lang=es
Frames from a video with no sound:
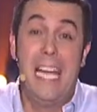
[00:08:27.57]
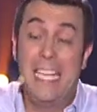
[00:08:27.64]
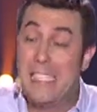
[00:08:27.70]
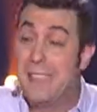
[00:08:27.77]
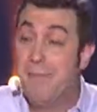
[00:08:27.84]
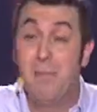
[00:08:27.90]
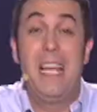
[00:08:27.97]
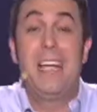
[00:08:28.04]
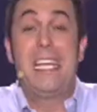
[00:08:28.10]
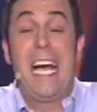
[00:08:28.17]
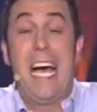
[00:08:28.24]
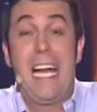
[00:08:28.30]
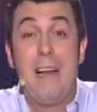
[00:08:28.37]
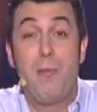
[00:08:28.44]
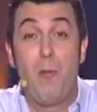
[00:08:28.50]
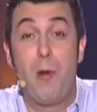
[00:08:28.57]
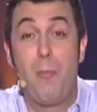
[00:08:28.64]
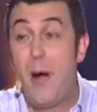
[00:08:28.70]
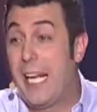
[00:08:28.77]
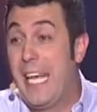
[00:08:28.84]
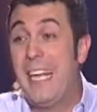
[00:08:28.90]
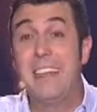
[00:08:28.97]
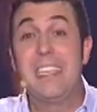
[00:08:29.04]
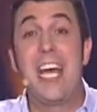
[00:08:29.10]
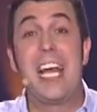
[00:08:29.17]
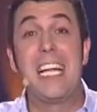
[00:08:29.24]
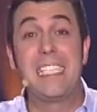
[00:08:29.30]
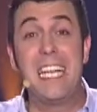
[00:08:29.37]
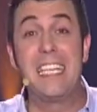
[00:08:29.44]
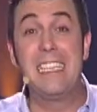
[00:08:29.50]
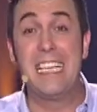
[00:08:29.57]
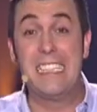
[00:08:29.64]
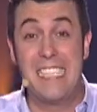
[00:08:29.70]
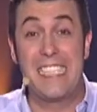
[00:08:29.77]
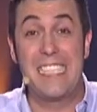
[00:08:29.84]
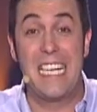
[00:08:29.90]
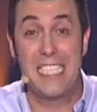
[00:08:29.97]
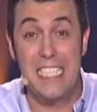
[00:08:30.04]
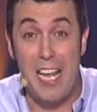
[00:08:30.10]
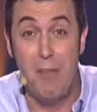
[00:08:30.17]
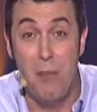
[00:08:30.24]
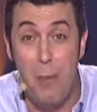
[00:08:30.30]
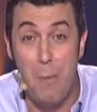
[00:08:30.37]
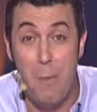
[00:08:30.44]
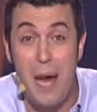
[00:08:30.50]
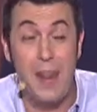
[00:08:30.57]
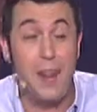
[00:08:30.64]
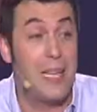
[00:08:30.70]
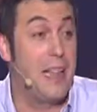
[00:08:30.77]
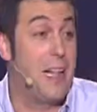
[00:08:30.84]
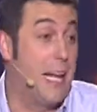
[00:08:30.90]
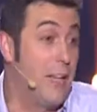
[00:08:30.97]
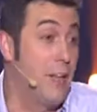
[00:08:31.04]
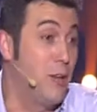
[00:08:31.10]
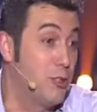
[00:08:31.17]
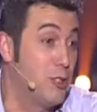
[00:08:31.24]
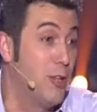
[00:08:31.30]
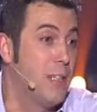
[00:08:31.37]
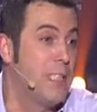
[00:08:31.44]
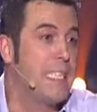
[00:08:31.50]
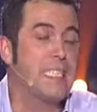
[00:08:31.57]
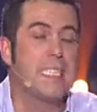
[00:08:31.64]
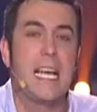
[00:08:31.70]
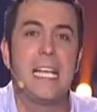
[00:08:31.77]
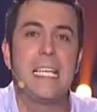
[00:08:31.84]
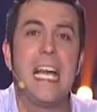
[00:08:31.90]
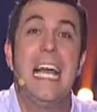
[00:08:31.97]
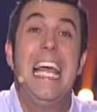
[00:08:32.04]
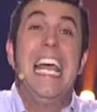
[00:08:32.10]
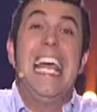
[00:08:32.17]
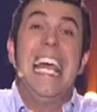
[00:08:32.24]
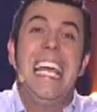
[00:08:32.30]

es dejar el cuerpo aquí en Tierras Santas descansando en paz, que dije yo, no solo descansará ella,